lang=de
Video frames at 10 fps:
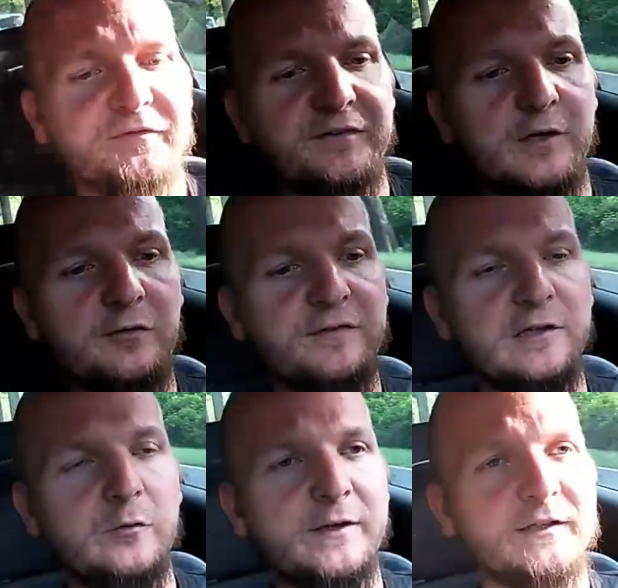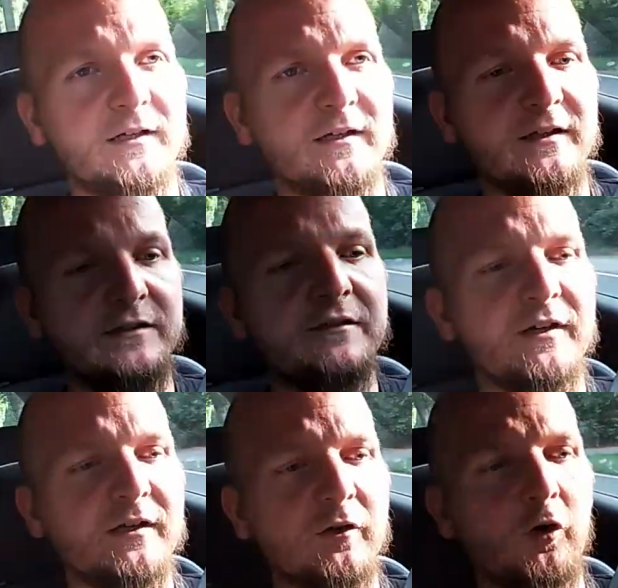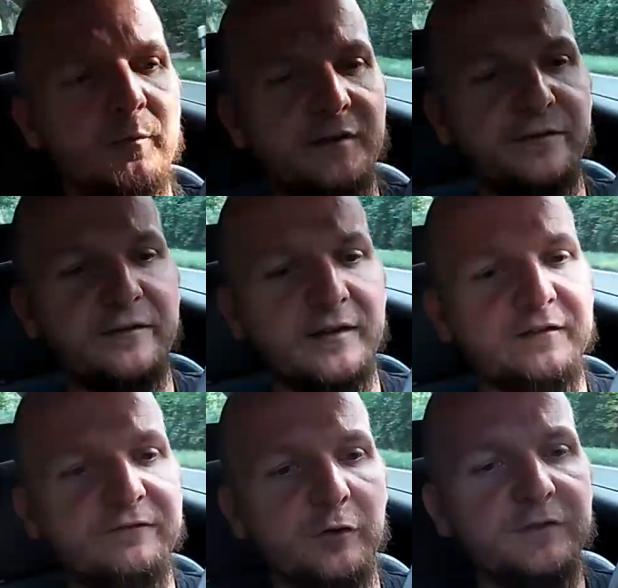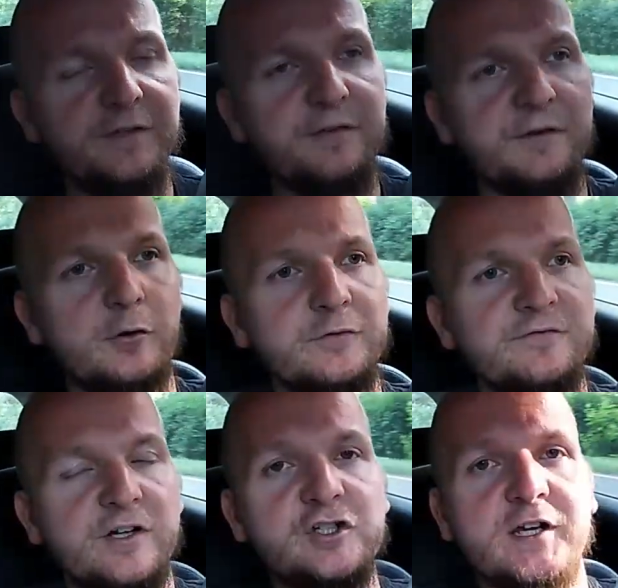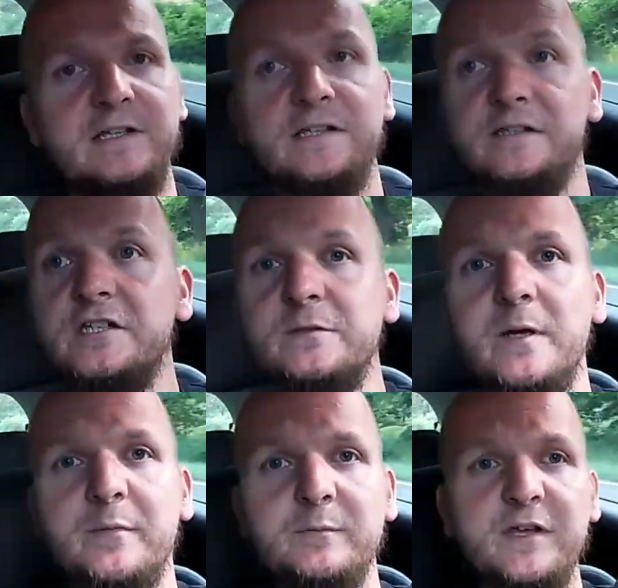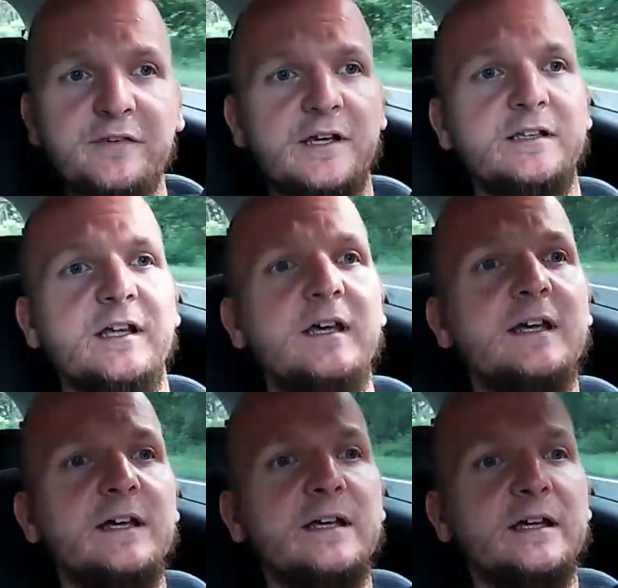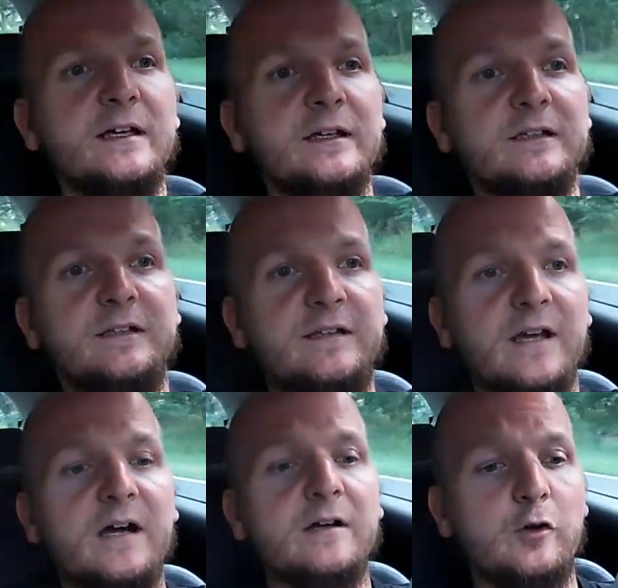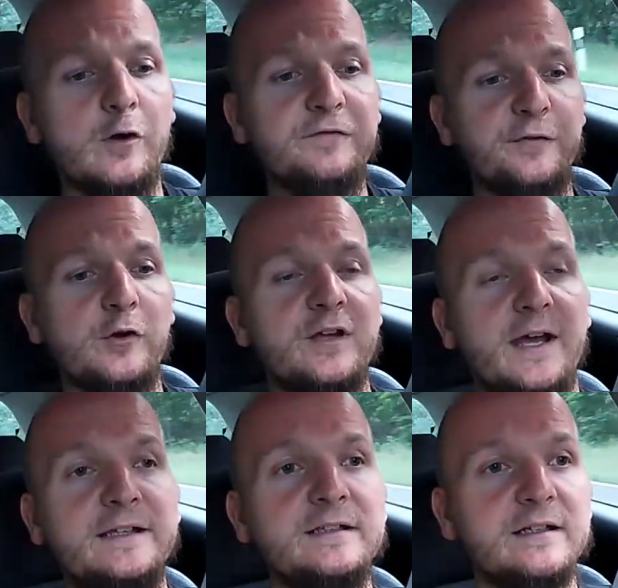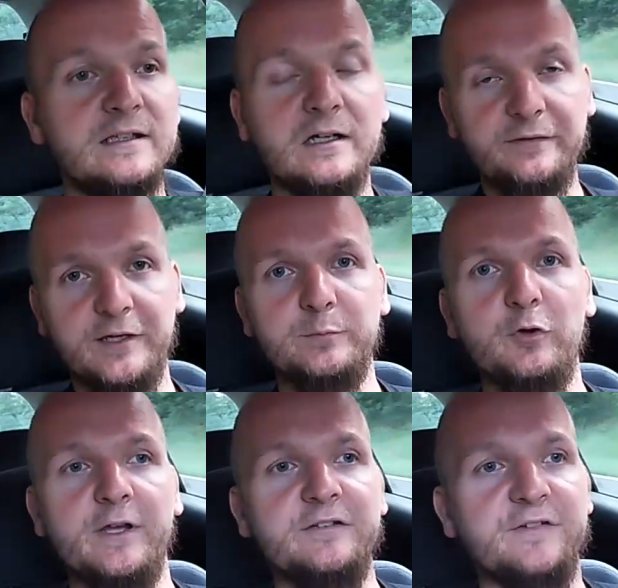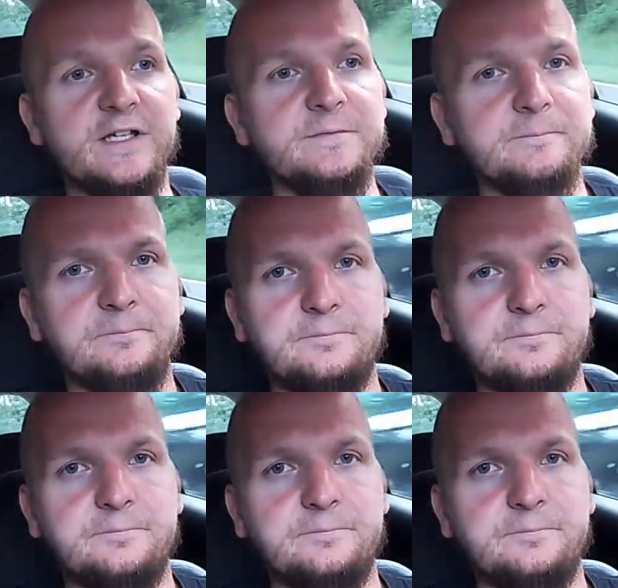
15.000 Kilometer Intervall rum ist, dann wird dieses Auto wahrscheinlich nicht mehr bei mir sein. Der Golf soll kein Langzeitprojekt werden.